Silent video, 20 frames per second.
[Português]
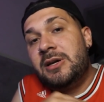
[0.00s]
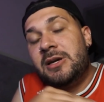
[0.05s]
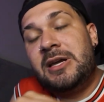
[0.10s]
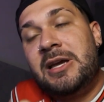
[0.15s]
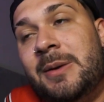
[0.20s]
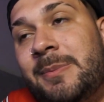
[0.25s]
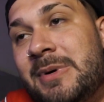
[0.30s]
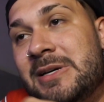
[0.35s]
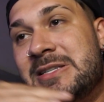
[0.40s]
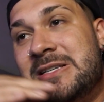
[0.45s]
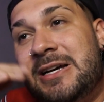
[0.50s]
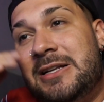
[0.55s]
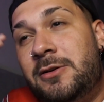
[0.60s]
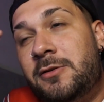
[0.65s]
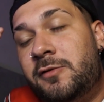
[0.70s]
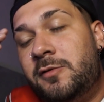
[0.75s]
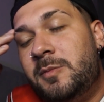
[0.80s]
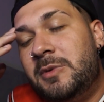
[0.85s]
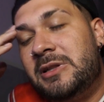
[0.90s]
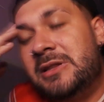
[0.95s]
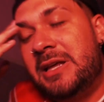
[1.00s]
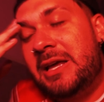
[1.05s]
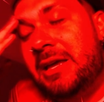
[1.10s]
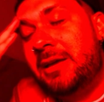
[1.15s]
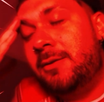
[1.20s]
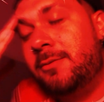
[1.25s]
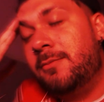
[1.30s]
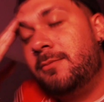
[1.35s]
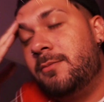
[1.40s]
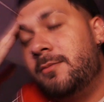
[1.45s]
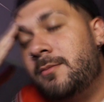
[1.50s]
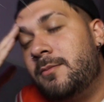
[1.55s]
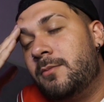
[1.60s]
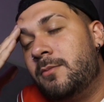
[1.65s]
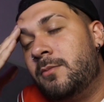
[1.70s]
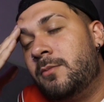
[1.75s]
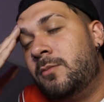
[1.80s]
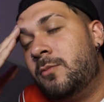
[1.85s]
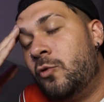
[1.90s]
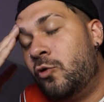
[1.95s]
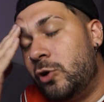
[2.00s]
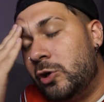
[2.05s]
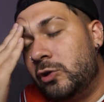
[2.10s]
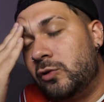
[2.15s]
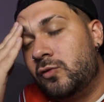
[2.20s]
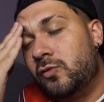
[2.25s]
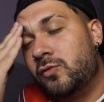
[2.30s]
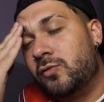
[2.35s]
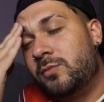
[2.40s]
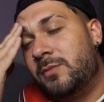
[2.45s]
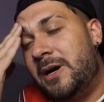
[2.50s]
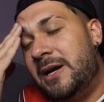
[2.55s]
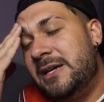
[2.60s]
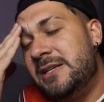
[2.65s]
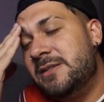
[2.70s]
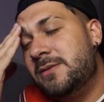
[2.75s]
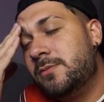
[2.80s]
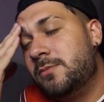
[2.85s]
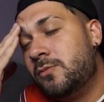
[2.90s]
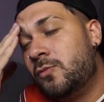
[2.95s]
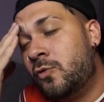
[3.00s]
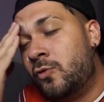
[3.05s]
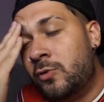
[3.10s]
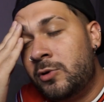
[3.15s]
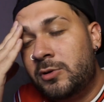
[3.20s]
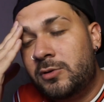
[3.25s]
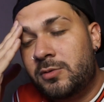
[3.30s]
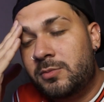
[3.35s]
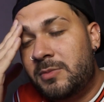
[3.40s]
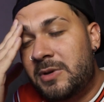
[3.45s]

E rapaziada, eu vomitei muito, mas muito